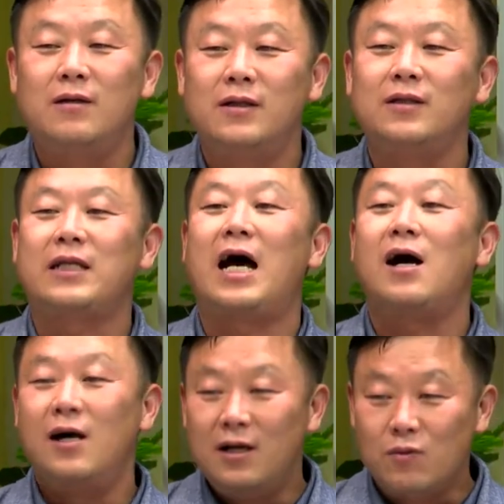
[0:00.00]
그래서 다
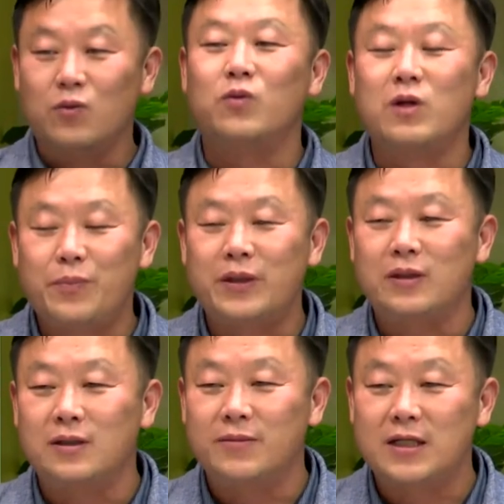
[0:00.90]

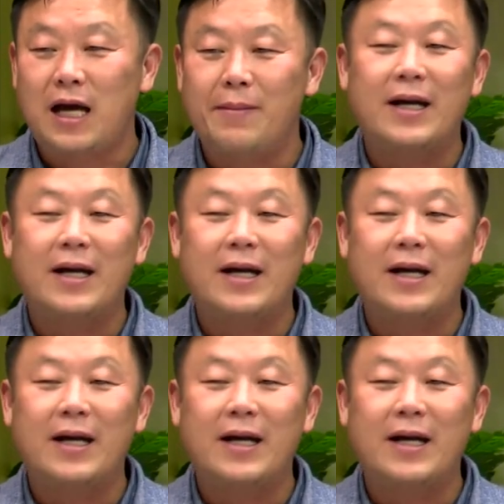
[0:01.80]
공동대표님들. 다만